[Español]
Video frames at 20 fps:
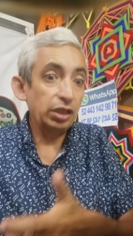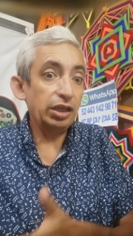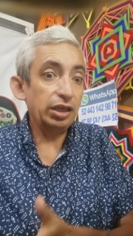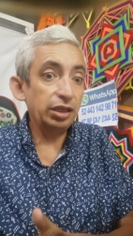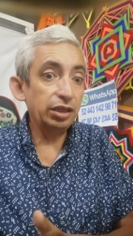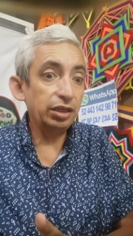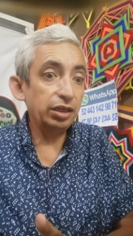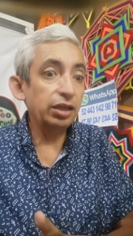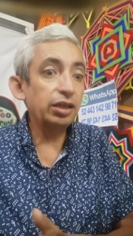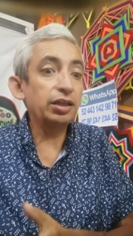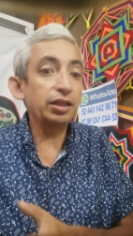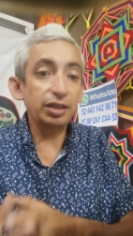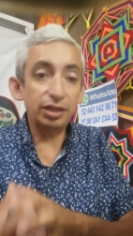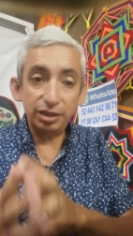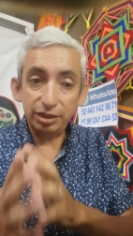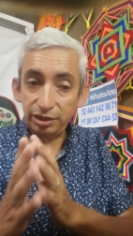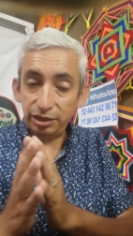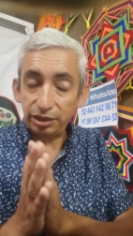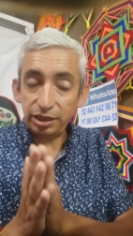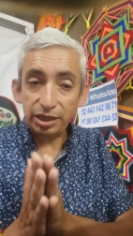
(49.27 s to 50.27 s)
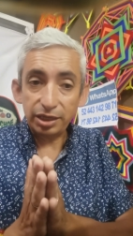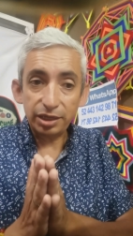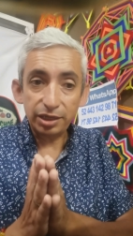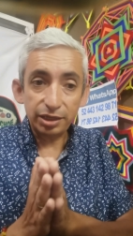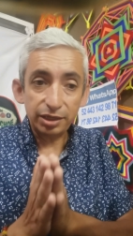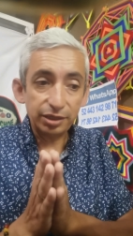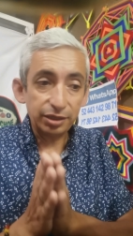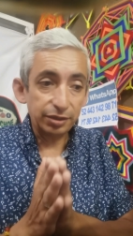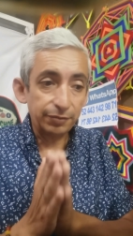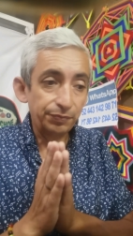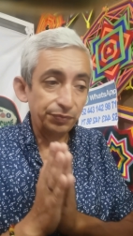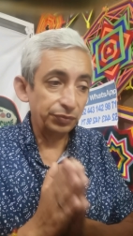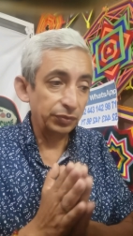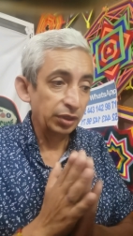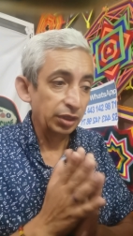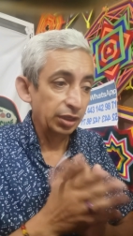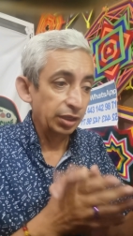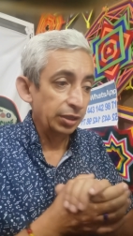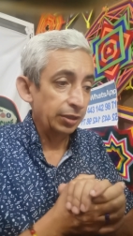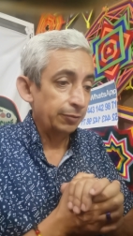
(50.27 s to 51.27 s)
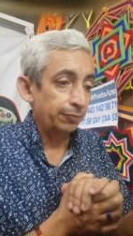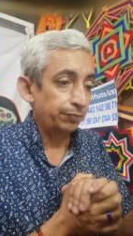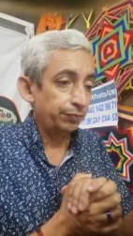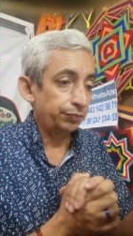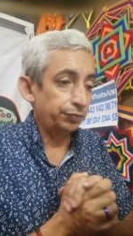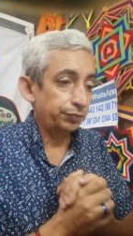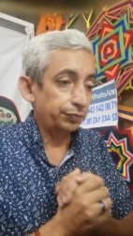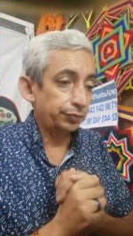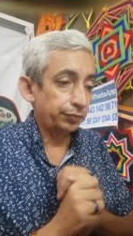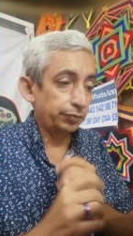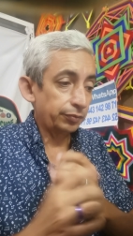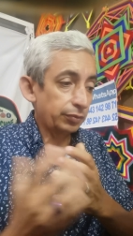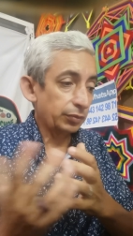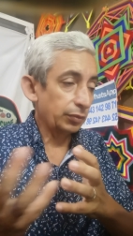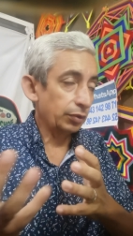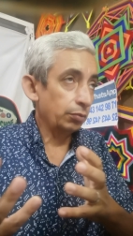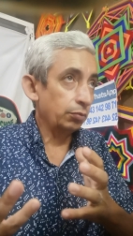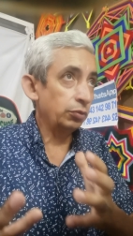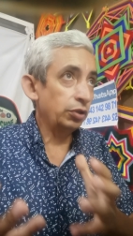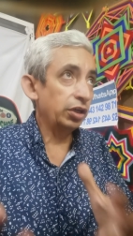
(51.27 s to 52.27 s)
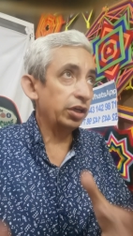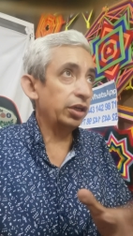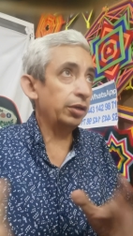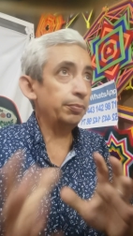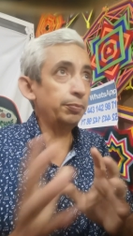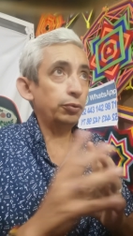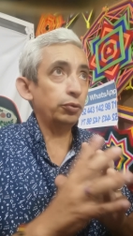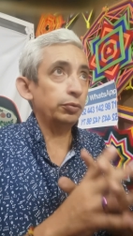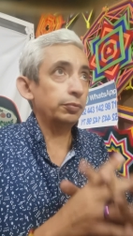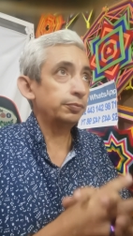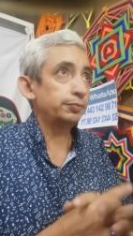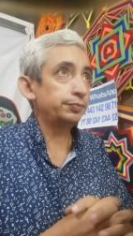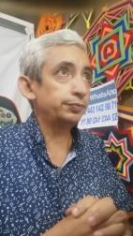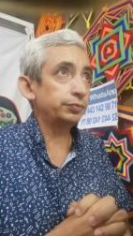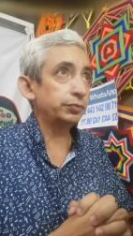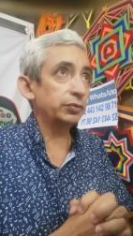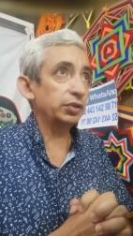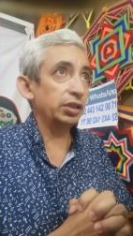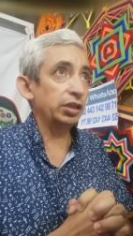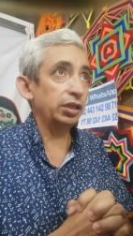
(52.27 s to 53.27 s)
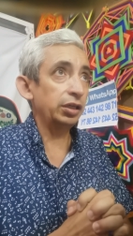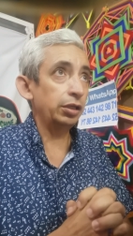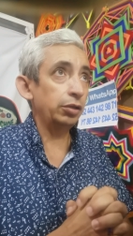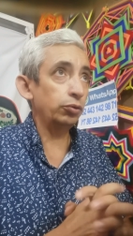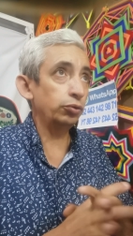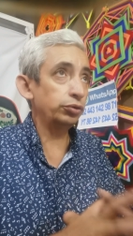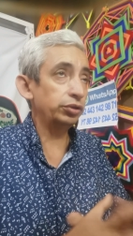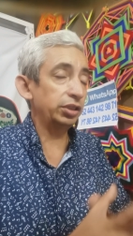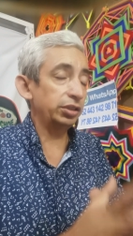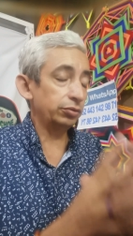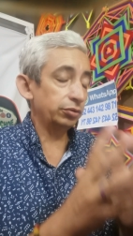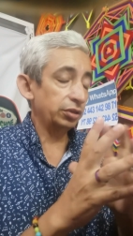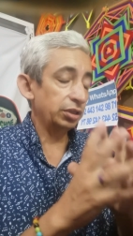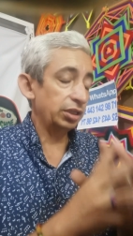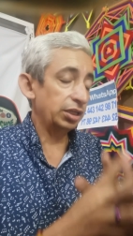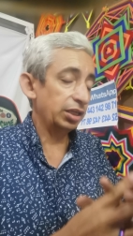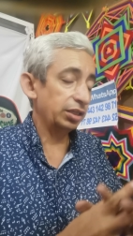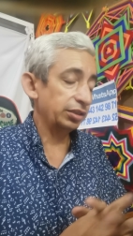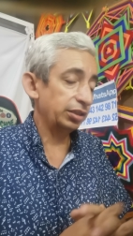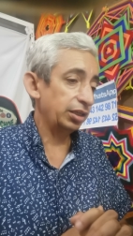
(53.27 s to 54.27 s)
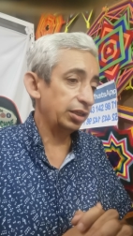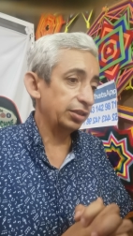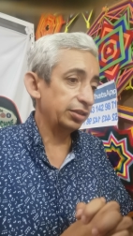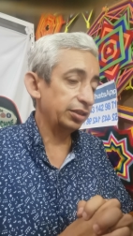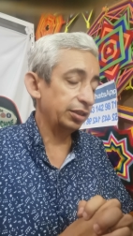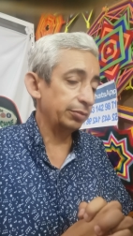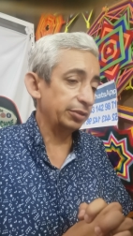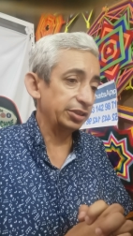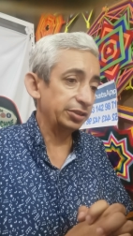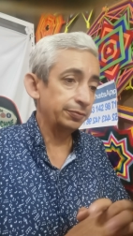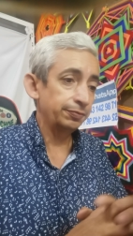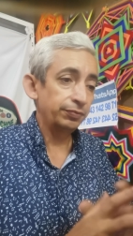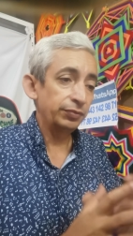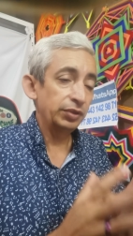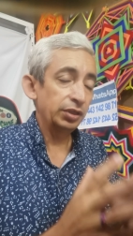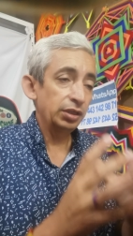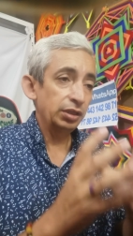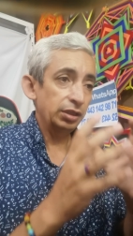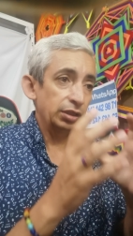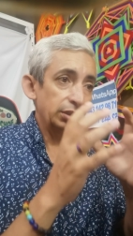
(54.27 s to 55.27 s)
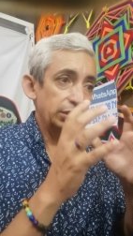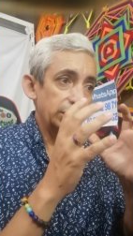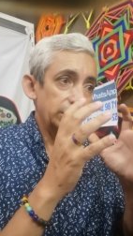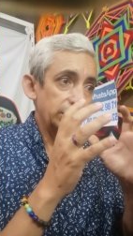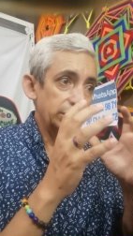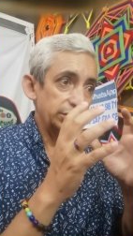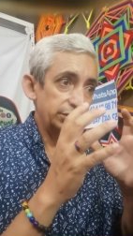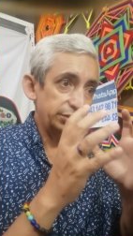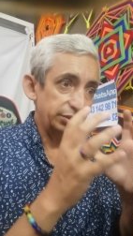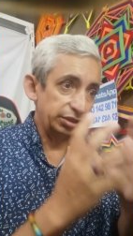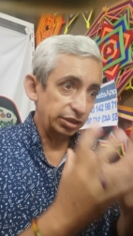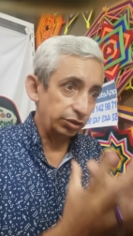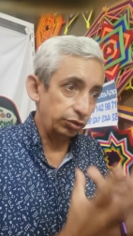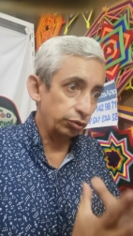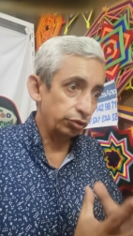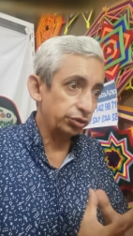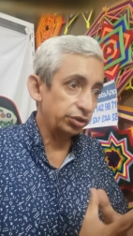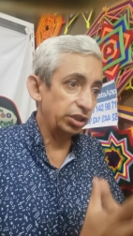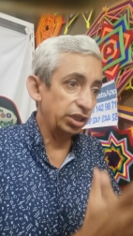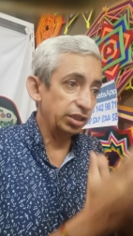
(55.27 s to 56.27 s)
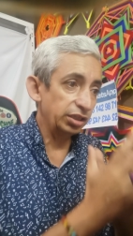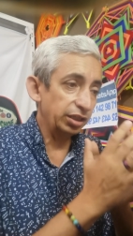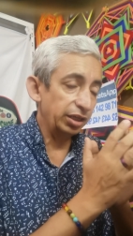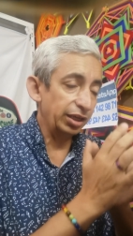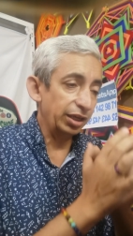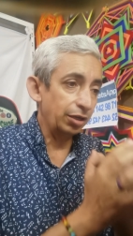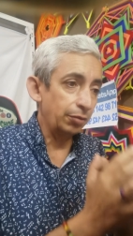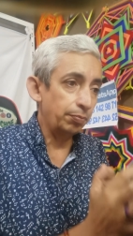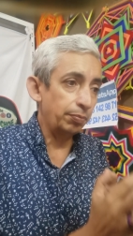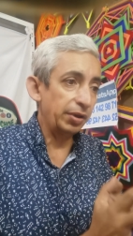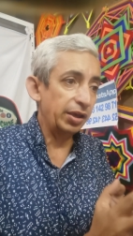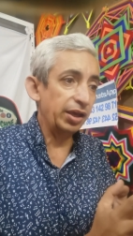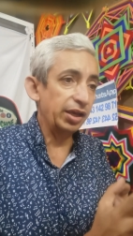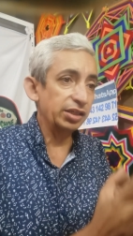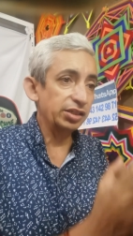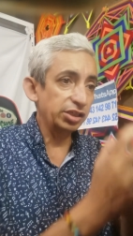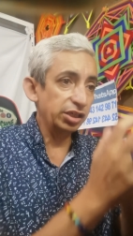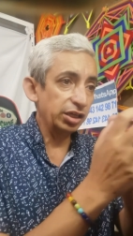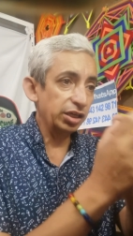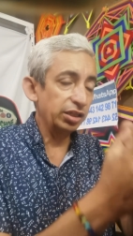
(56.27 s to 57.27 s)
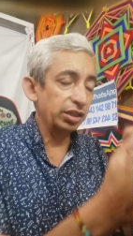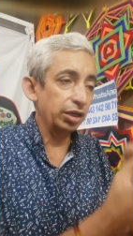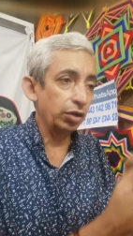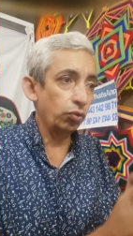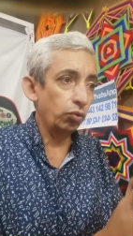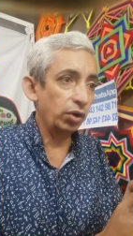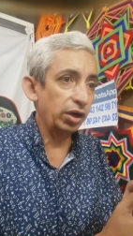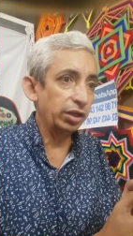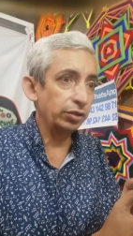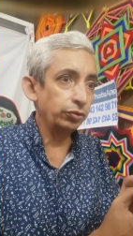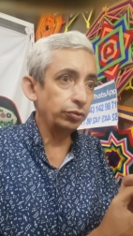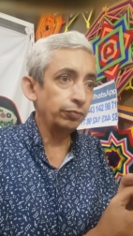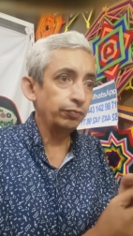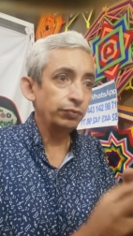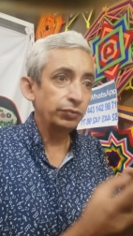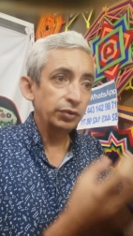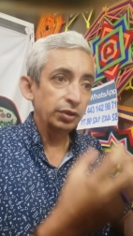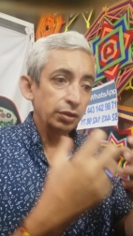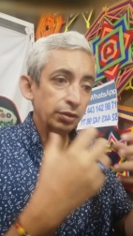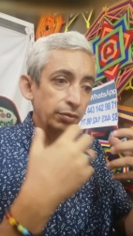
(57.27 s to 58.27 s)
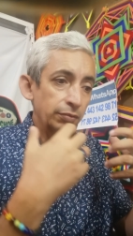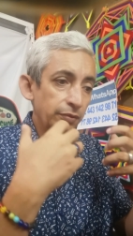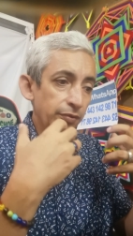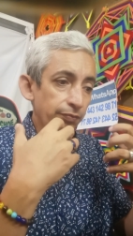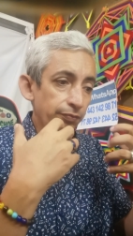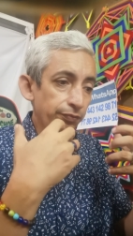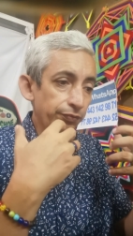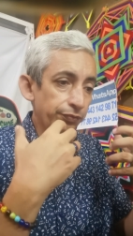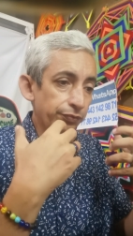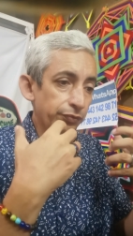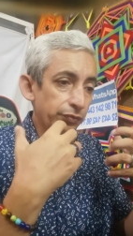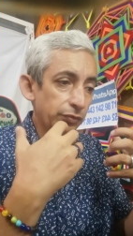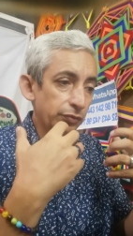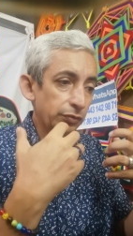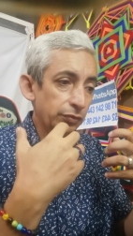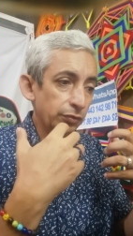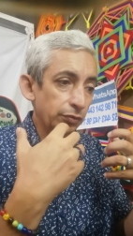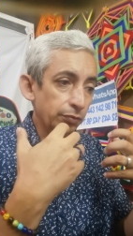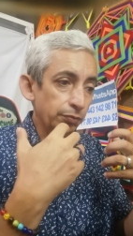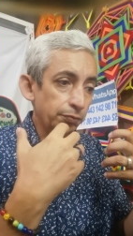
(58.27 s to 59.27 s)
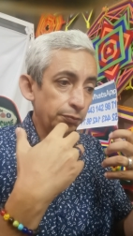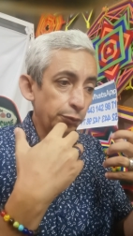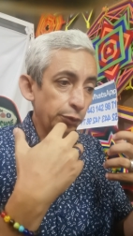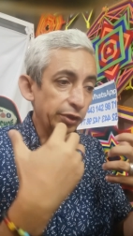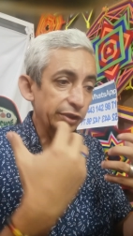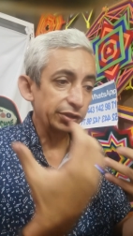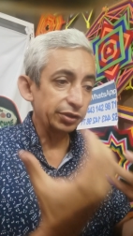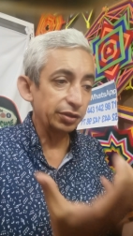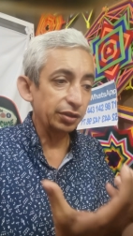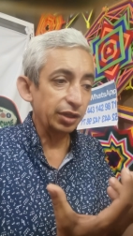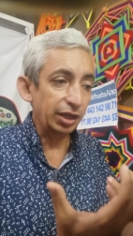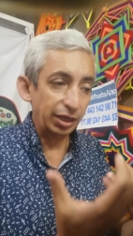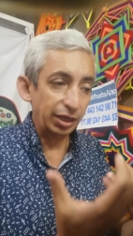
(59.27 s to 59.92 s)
Eh, la, un ejemplo, el útero de las damas. Si no tiene el pH adecuado, pues